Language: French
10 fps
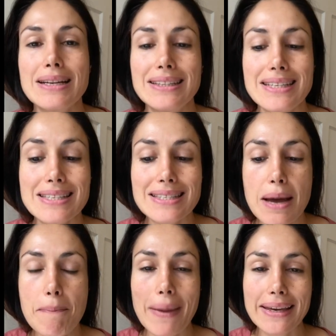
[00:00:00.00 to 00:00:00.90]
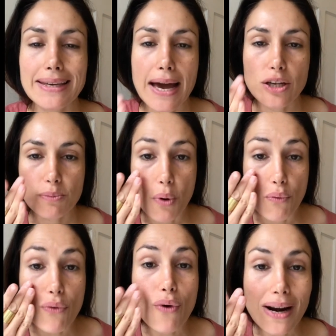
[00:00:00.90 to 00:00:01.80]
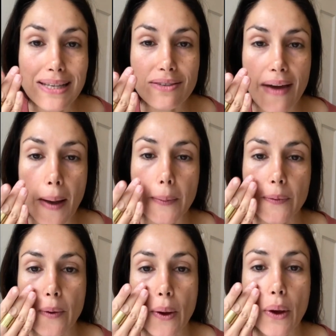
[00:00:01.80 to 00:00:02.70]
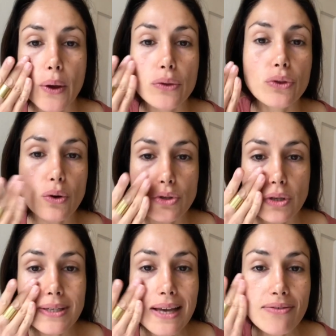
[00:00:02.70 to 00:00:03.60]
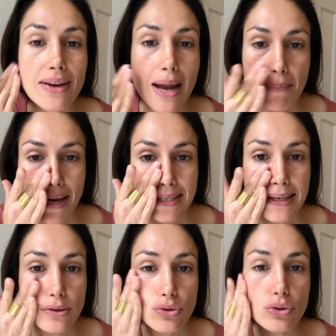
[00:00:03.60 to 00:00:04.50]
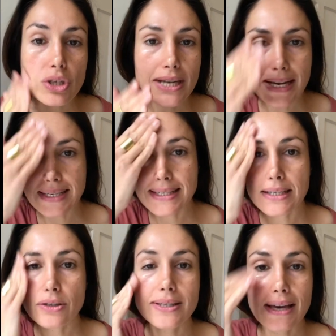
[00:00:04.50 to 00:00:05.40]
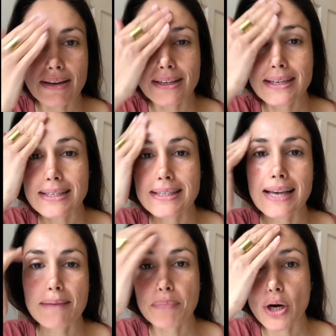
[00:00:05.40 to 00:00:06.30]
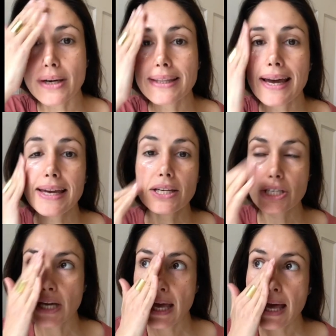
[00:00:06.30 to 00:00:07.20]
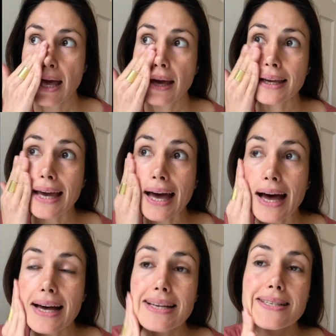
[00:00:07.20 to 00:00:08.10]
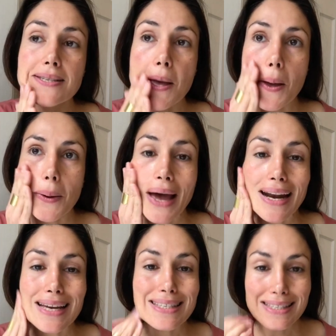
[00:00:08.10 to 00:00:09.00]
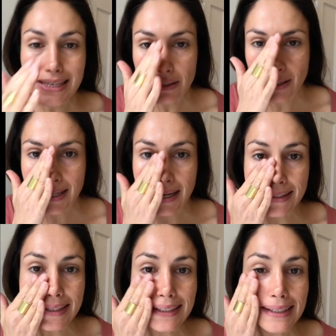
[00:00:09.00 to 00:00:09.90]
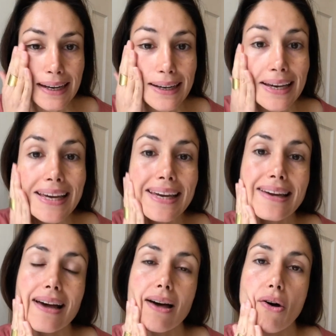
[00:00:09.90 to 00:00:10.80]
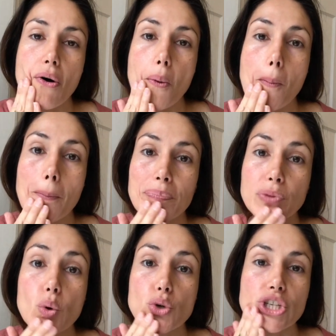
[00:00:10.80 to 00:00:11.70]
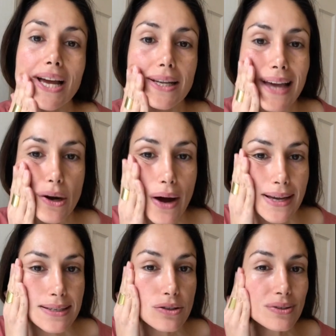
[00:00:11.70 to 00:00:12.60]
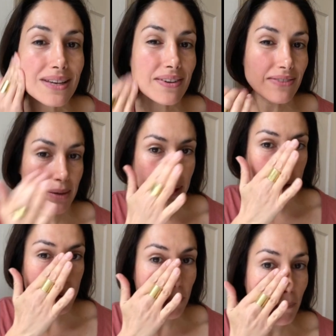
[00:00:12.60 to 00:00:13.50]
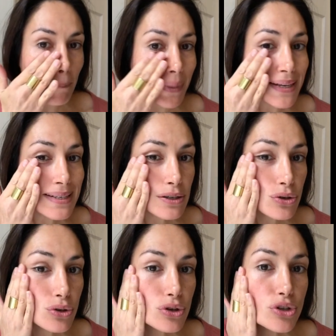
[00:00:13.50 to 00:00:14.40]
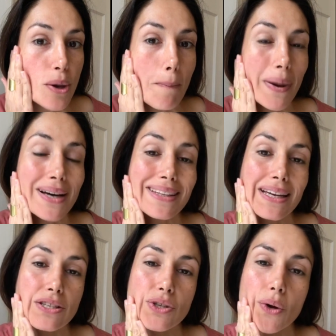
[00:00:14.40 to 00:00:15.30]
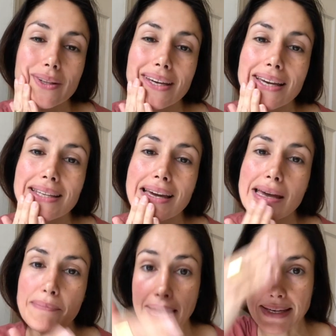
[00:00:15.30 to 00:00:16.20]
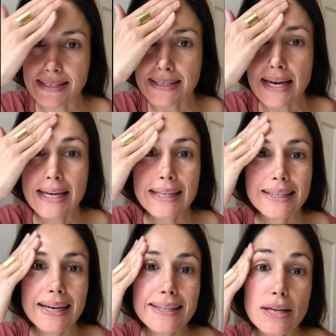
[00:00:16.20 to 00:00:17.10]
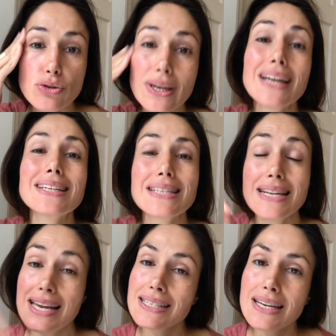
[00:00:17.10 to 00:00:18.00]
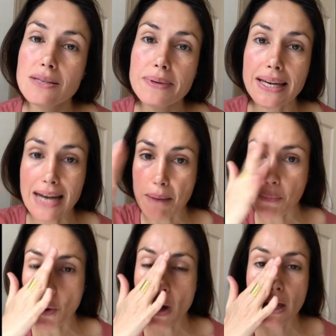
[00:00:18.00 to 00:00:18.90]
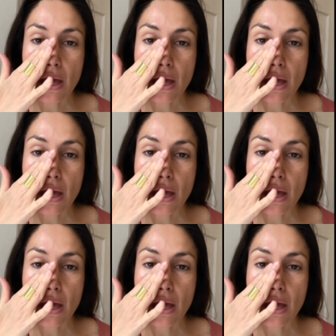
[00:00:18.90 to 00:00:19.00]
des étapes maquillage puis on va voir la différence. Donc, ce que ça fait, la base gel, c'est que ça, protège grâce euh, à la cire des candélilas et euh, au gel d'aloès. Donc, ça fait vraiment une pellicule de protection très, très mince, très naturelle, qui laisse respirer la peau